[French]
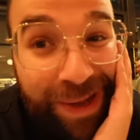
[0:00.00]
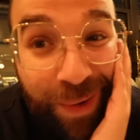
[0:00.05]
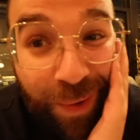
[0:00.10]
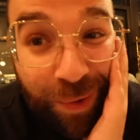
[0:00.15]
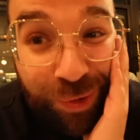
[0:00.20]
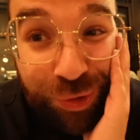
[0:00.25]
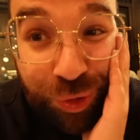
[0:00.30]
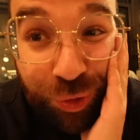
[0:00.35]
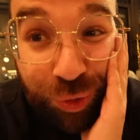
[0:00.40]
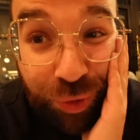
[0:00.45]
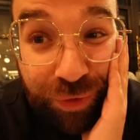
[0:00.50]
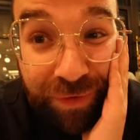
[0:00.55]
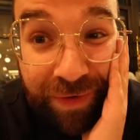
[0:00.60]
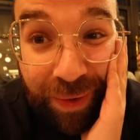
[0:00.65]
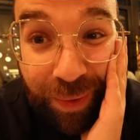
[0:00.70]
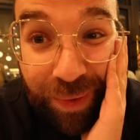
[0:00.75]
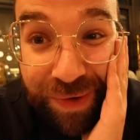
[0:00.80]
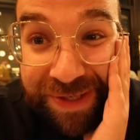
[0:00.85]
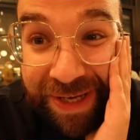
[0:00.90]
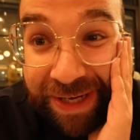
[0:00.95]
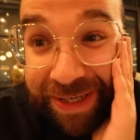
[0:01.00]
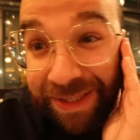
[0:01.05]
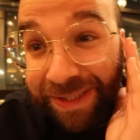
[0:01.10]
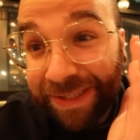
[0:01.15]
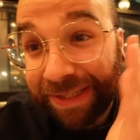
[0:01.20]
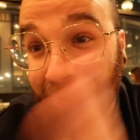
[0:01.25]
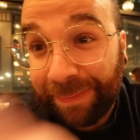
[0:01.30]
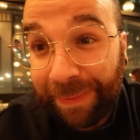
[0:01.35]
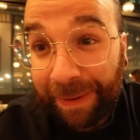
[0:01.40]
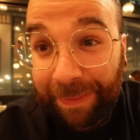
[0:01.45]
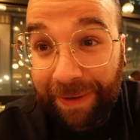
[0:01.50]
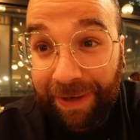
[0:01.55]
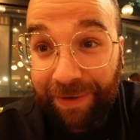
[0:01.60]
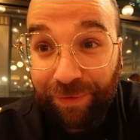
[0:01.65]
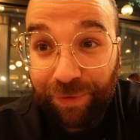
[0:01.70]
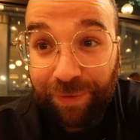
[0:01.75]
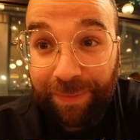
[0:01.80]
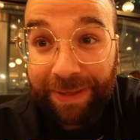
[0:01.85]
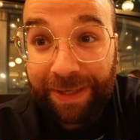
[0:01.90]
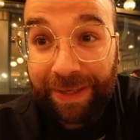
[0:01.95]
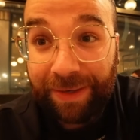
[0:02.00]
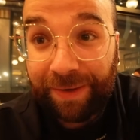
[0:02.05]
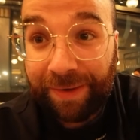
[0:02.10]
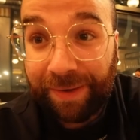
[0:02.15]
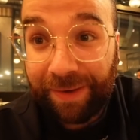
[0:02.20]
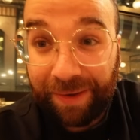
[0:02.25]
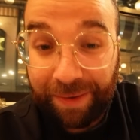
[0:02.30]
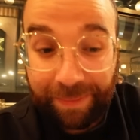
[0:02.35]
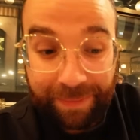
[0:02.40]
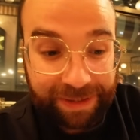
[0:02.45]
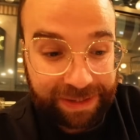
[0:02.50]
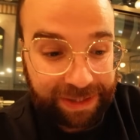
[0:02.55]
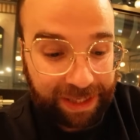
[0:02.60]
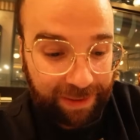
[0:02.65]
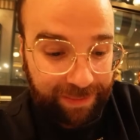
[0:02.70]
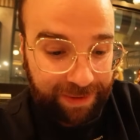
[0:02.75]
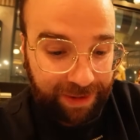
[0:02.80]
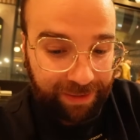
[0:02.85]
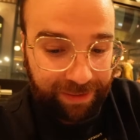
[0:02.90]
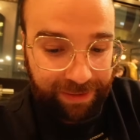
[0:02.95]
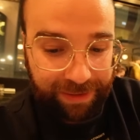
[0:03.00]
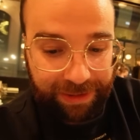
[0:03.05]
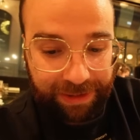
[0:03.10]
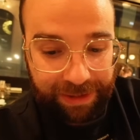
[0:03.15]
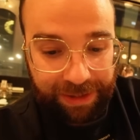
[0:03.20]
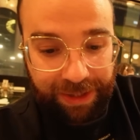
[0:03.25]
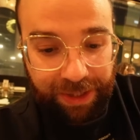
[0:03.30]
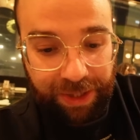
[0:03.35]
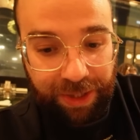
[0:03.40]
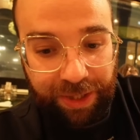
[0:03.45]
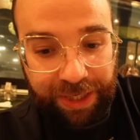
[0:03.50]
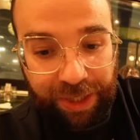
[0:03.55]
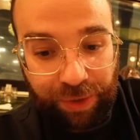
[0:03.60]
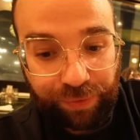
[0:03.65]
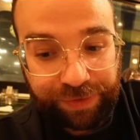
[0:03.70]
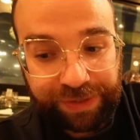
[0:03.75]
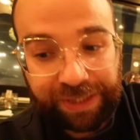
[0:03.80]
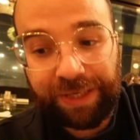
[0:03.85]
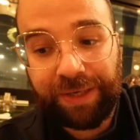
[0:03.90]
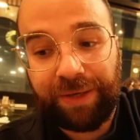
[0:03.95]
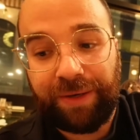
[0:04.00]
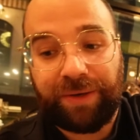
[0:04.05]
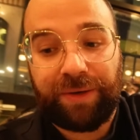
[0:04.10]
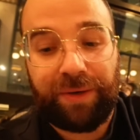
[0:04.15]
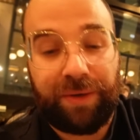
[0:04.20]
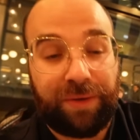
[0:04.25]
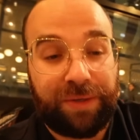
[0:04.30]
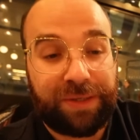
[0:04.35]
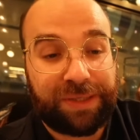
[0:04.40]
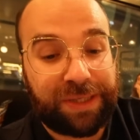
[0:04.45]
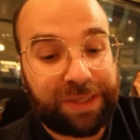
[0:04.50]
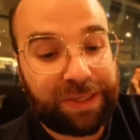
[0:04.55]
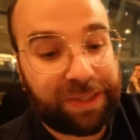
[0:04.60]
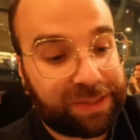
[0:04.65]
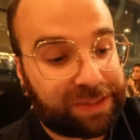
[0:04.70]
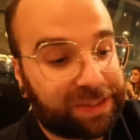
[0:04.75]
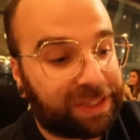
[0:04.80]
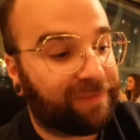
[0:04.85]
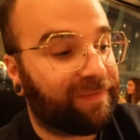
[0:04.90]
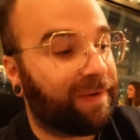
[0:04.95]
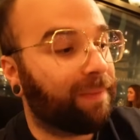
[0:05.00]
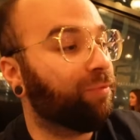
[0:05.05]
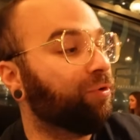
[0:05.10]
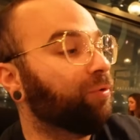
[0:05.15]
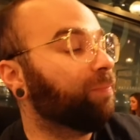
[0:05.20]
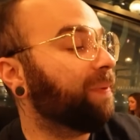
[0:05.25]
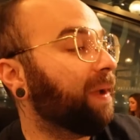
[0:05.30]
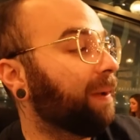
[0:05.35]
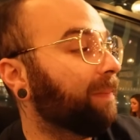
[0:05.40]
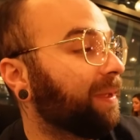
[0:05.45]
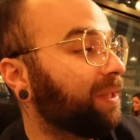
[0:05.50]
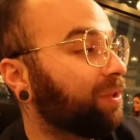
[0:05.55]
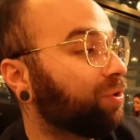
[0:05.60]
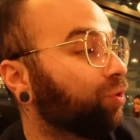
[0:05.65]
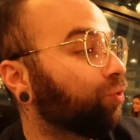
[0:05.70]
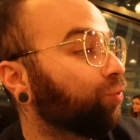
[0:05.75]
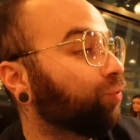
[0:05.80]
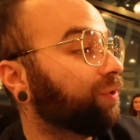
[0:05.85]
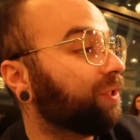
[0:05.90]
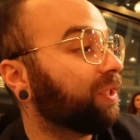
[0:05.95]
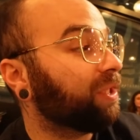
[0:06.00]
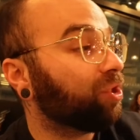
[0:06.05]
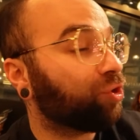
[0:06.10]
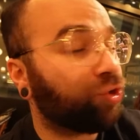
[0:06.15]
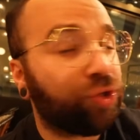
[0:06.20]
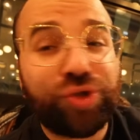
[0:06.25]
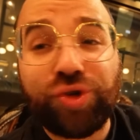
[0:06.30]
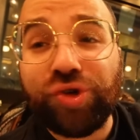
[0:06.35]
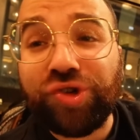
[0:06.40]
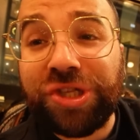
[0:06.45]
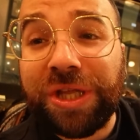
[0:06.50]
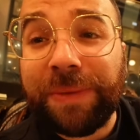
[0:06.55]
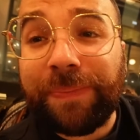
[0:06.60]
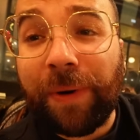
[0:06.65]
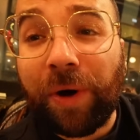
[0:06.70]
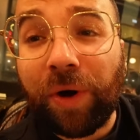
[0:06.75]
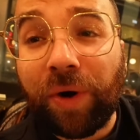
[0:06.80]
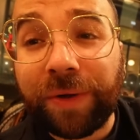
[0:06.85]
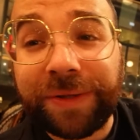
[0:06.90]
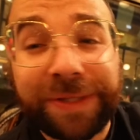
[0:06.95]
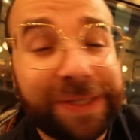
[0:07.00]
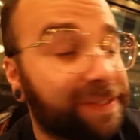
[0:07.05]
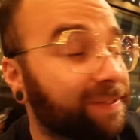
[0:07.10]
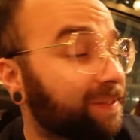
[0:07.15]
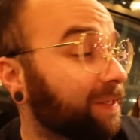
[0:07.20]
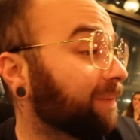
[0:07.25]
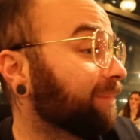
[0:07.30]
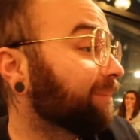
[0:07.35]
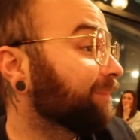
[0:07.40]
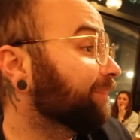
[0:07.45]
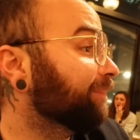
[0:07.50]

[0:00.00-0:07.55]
On se retrouve à Rosalie, c'était pas prévu, mais, euh, mais très bien. Écoutez, ça va me permettre de goûter des choses que je n'ai pas encore testées